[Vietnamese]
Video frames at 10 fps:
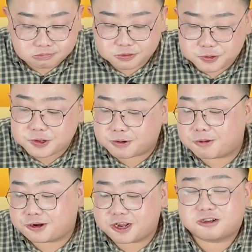Hình như là
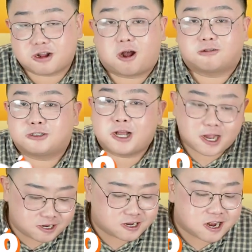mình đã chọn
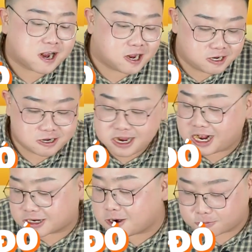sai cái khay để
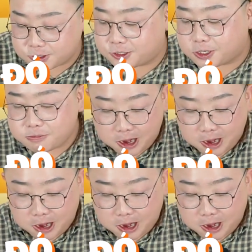ăn đầu tiên đấy